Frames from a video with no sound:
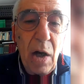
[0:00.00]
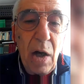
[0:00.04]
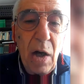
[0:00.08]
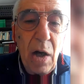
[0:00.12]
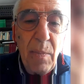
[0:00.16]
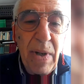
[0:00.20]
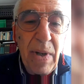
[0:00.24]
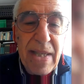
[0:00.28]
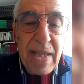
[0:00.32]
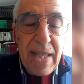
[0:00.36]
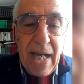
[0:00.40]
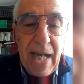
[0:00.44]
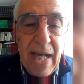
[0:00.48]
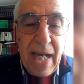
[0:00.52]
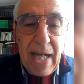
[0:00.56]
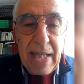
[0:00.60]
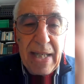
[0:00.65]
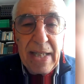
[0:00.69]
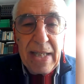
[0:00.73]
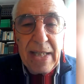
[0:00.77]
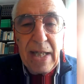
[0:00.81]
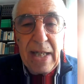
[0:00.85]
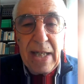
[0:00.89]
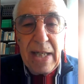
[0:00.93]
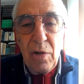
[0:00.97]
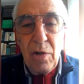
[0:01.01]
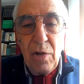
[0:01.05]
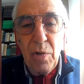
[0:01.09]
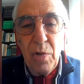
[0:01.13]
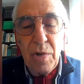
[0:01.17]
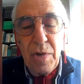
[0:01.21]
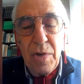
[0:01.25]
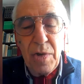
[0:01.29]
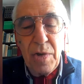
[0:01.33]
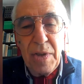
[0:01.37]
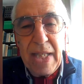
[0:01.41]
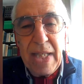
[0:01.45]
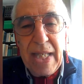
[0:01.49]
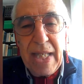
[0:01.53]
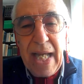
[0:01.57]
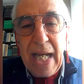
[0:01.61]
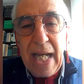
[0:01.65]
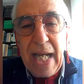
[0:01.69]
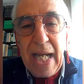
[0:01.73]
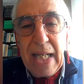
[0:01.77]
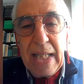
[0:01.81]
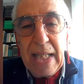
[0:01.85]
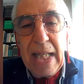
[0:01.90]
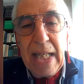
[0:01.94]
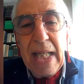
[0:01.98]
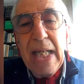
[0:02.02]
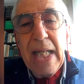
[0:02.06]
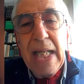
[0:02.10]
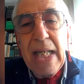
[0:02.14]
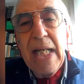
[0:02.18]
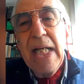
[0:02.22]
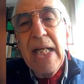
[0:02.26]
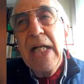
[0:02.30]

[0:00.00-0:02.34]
aumentare nel corso degli anni.